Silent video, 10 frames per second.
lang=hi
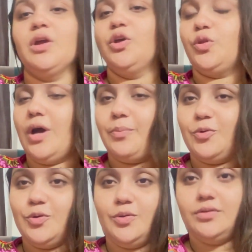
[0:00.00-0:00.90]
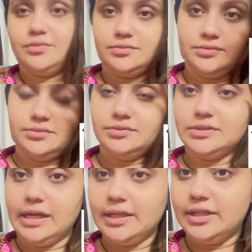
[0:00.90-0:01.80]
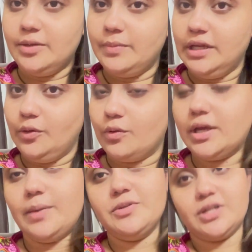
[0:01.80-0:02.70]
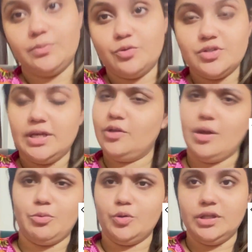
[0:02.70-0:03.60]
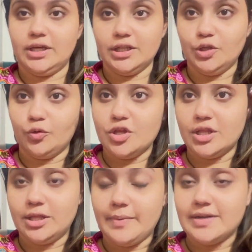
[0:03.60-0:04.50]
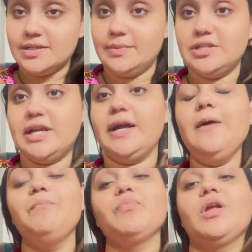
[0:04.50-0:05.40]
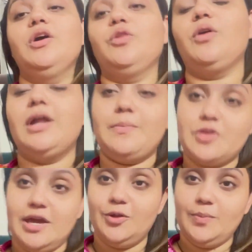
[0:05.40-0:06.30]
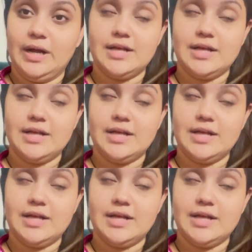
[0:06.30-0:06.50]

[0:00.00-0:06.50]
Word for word: तो आपको ज़्यादा दिन भी नहीं होगा ये भी जगतपुर से ही है तो आपको कोई दिक्कत नहीं होगी जल्दी पार्सल मिल जाएगा तो अगर आप चाहें तो मंगा